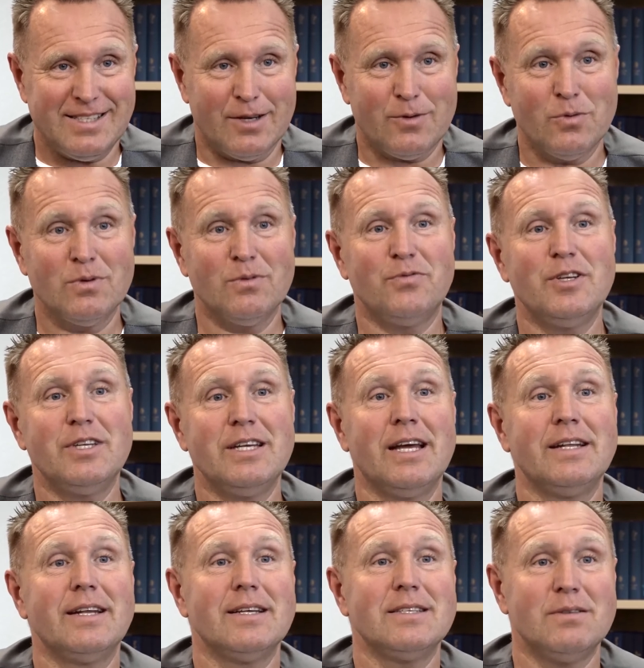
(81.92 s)
Sekunden für die
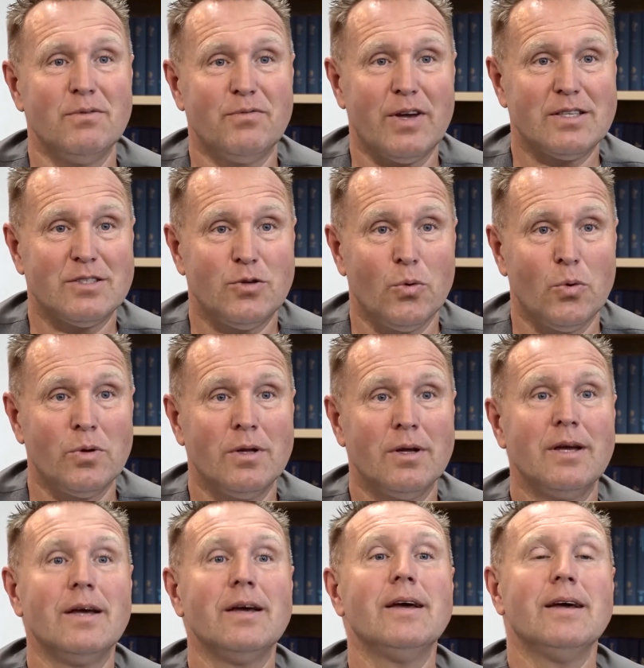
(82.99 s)
Händedesinfektion
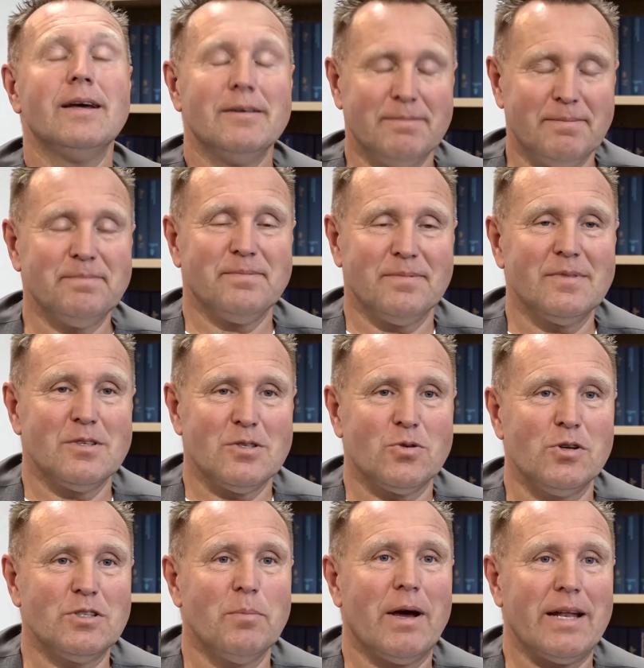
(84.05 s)

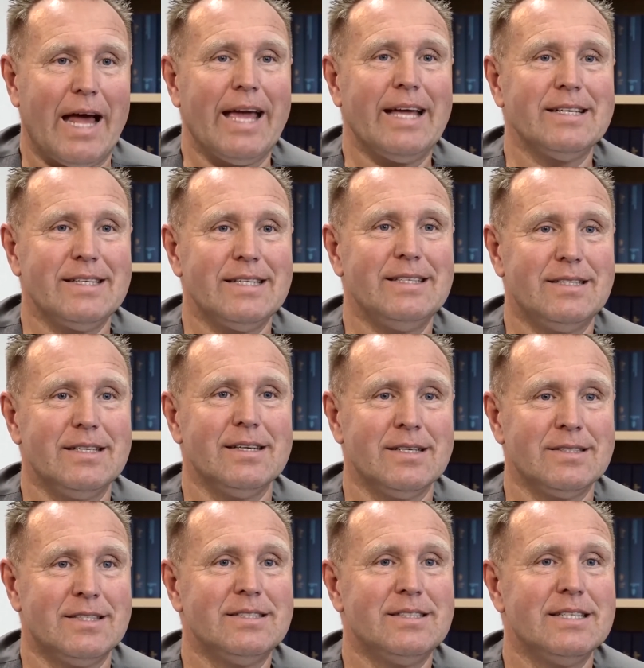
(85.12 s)
sollte man eigentlich äh,
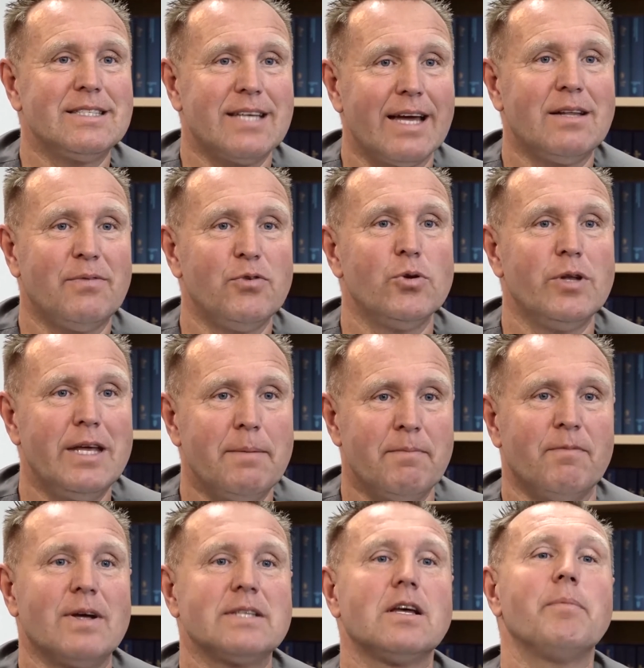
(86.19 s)
sich die Zeit für
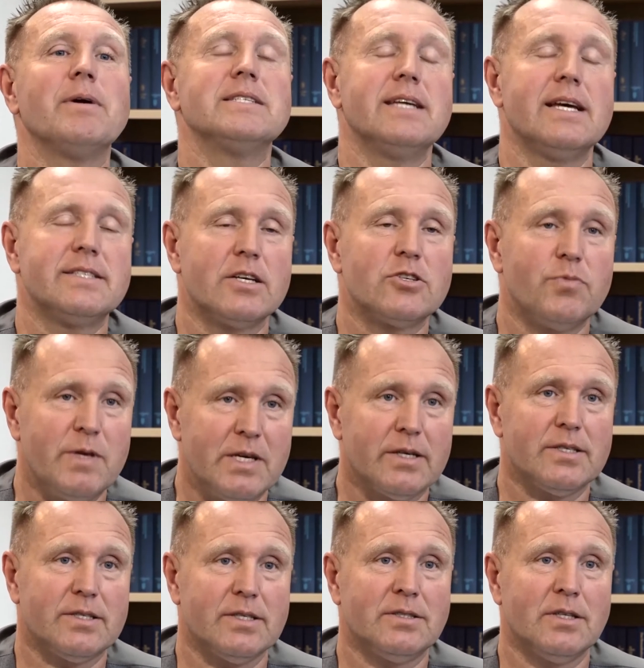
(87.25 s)
nehmen, was aber sehr, sehr
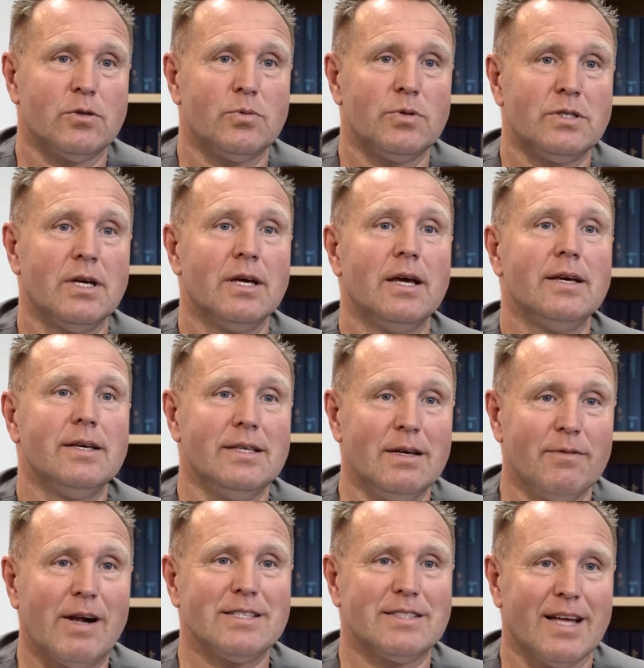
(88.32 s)
schwierig ist, natürlich
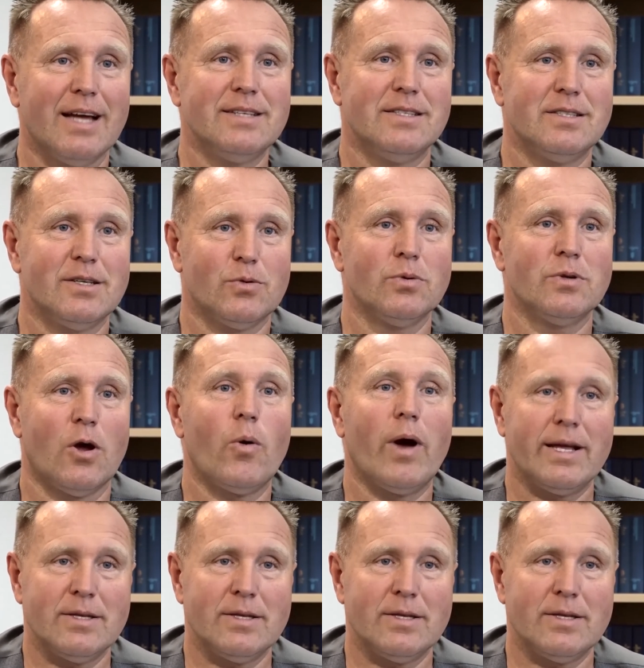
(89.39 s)
jeweils 30 Sekunden auch